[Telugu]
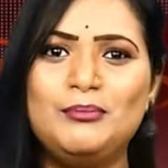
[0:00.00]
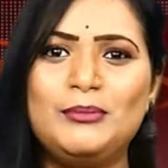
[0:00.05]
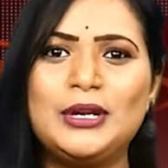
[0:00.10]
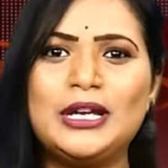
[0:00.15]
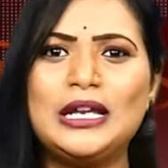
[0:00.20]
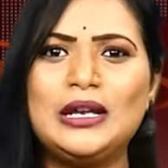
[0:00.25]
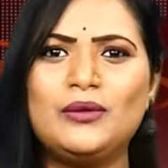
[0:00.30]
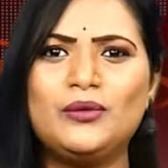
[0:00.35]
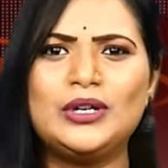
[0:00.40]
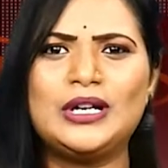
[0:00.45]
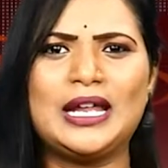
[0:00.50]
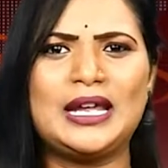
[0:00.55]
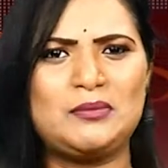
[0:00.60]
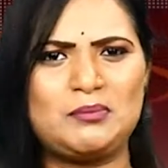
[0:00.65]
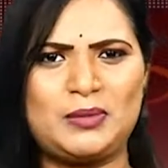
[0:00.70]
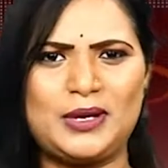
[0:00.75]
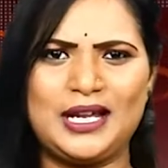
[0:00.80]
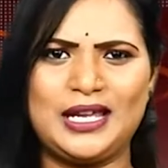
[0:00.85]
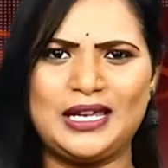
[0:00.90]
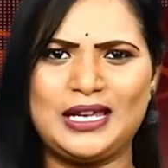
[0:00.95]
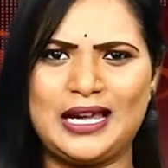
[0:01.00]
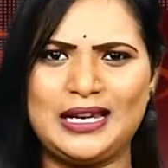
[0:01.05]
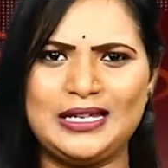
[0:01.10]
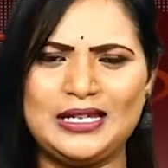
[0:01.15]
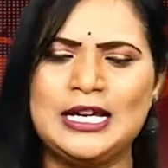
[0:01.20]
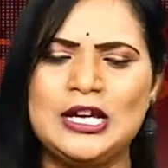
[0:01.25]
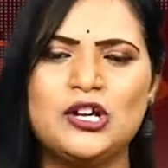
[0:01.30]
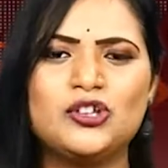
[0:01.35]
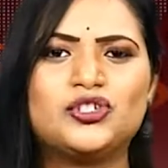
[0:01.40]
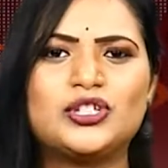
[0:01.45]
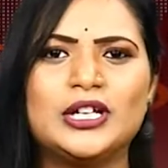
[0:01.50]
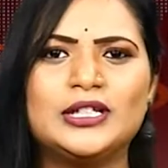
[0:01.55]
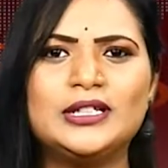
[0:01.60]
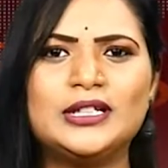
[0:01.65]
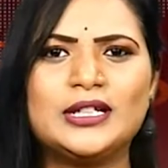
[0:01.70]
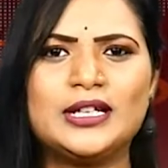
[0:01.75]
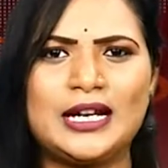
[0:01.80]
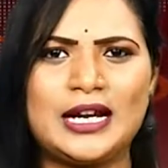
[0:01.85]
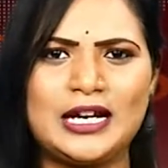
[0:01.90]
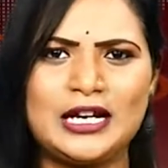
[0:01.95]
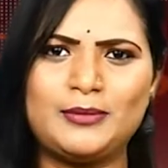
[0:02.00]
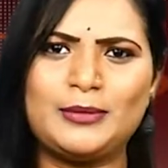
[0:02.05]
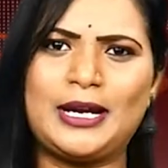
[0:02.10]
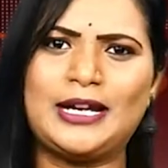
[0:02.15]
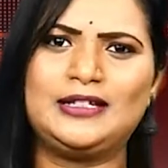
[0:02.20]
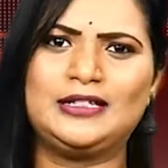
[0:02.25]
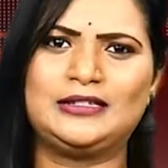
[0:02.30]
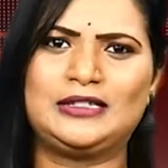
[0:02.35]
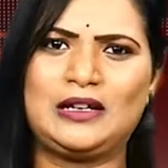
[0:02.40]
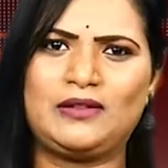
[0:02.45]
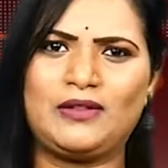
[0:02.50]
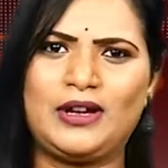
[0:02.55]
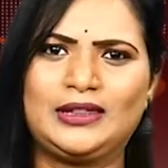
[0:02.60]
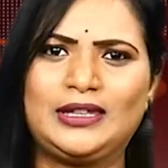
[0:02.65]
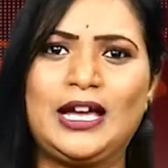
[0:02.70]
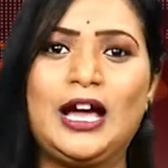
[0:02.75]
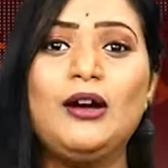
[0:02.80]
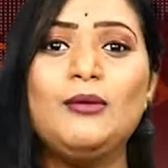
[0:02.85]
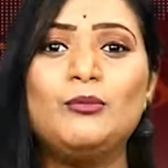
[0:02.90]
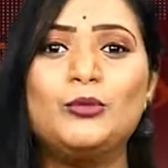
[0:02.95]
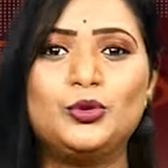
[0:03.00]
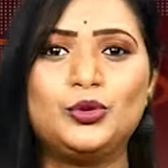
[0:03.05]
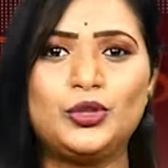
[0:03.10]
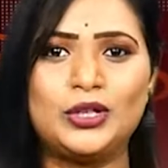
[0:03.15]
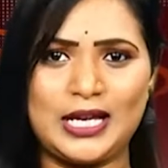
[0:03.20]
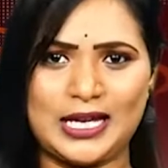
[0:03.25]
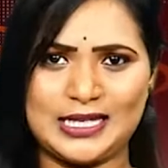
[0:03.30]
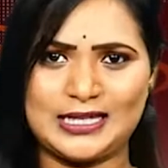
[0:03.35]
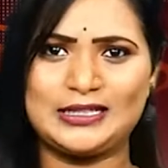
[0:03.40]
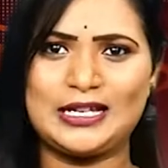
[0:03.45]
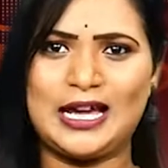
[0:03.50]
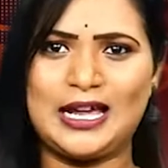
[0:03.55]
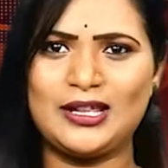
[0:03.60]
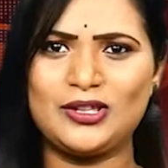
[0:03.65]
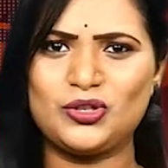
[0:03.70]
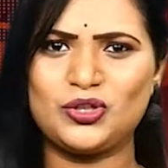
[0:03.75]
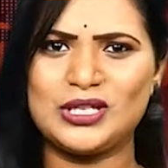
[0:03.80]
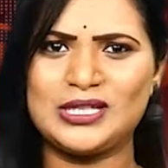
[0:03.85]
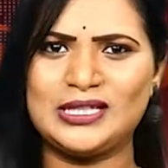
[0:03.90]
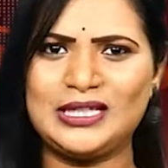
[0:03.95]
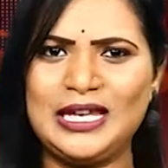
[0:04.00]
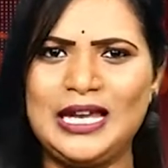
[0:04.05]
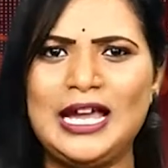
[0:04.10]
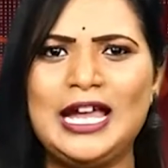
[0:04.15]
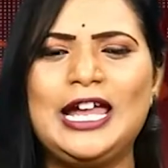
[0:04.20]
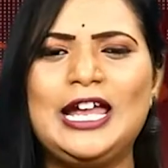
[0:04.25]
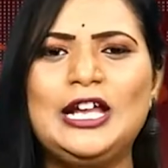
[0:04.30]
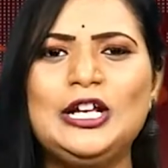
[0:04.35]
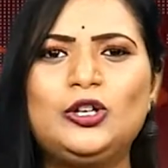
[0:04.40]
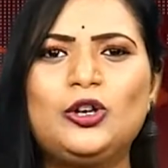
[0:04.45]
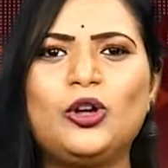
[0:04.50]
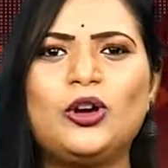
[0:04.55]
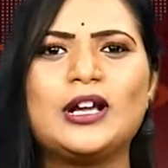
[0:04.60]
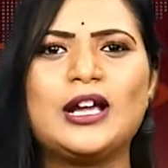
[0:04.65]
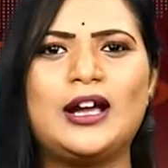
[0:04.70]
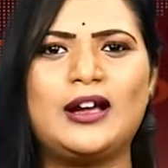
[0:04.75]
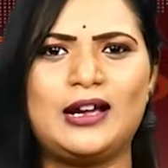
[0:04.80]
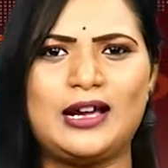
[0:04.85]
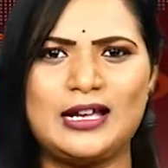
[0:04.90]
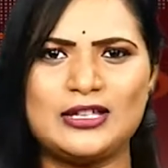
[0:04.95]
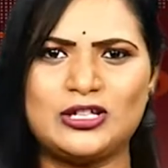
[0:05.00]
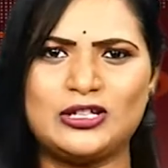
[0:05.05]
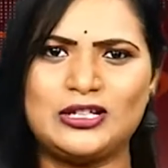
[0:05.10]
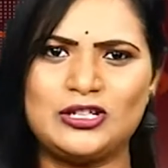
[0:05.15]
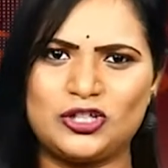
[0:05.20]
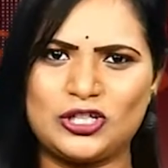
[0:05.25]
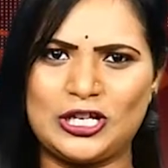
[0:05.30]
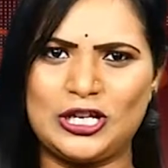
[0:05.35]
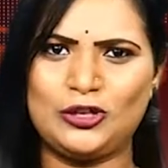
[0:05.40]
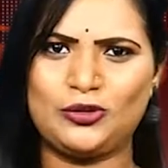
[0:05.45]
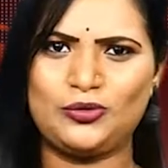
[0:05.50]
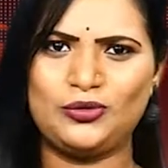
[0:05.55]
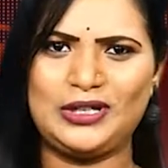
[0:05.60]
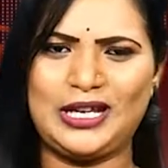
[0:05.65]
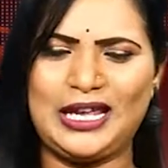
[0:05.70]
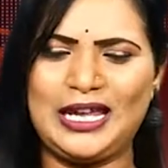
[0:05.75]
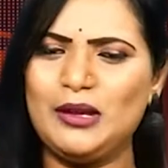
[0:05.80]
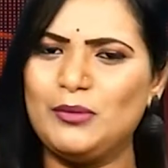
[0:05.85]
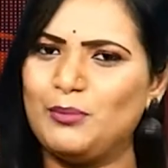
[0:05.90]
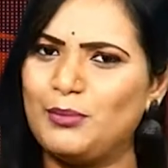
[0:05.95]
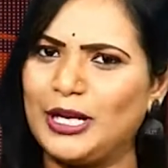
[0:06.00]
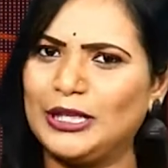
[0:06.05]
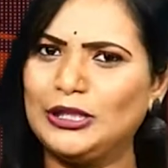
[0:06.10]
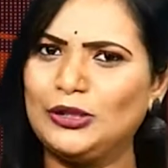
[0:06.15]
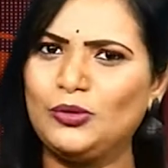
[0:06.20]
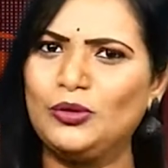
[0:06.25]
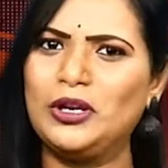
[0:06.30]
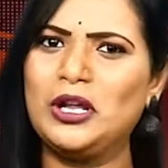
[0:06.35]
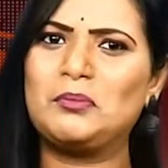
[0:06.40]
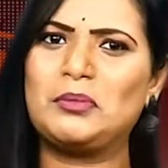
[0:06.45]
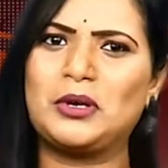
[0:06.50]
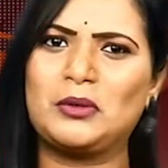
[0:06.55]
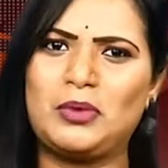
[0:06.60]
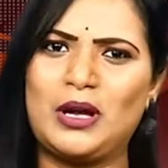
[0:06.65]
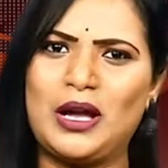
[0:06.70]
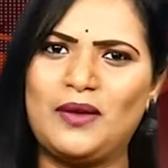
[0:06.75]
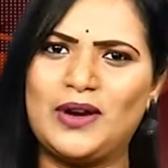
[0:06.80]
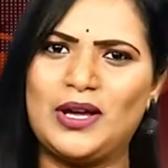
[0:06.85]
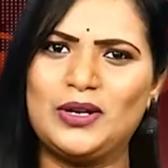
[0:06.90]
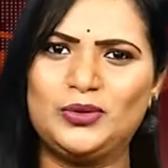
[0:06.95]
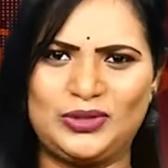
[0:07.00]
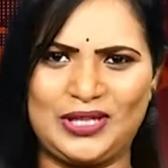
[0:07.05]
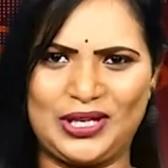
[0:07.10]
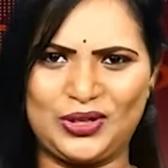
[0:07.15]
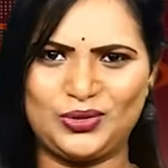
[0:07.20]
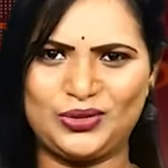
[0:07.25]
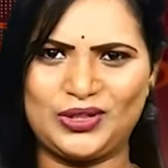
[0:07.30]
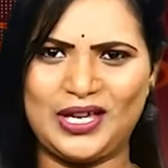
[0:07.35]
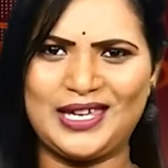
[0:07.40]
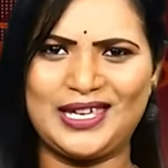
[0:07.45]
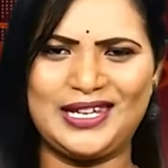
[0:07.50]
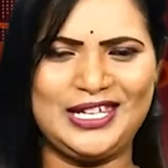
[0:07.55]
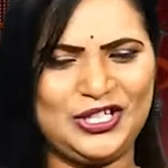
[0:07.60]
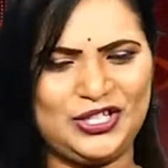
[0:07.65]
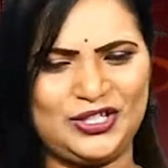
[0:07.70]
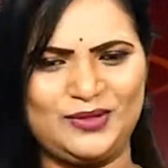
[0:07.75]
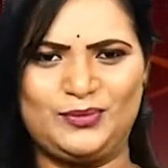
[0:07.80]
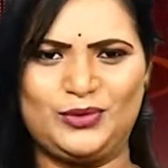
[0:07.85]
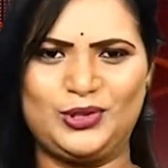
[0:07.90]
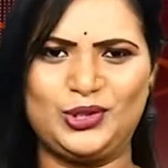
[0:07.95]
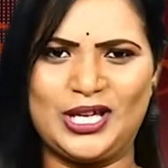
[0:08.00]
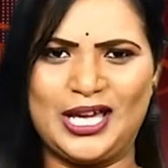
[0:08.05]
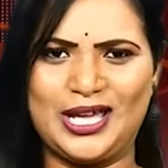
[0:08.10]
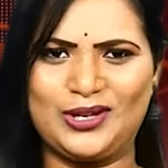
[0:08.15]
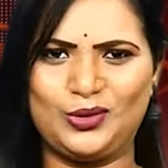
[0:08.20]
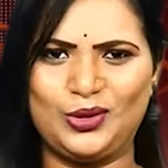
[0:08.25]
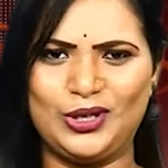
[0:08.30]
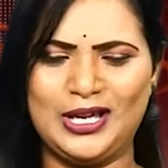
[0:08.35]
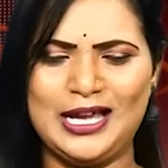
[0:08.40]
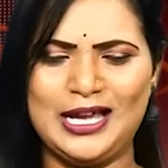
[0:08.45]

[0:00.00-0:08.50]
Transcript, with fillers: మిగిలి ఉంటే పడేయాలి చంద్రగ్రహణం అయిన తర్వాత ముందు ముందుగా స్నానం చేసి ఇంట్లో గంగాజలం చల్లుకుంటే ప్రతికూల ప్రభావాలు తగ్గుతాయని చెబుతున్నారు